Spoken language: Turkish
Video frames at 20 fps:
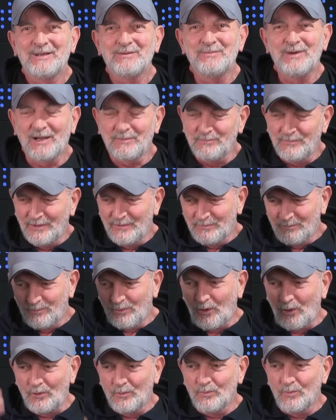Bakma.
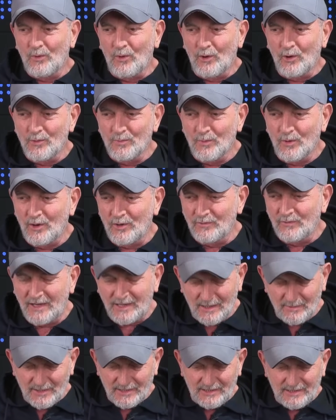Aga benim. Moy, moy
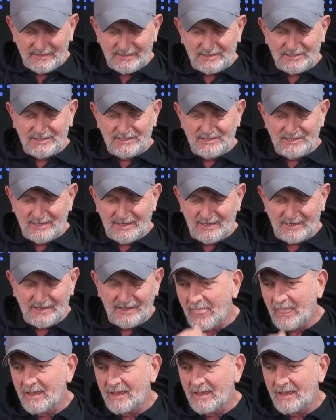var ama gerisi hikaye.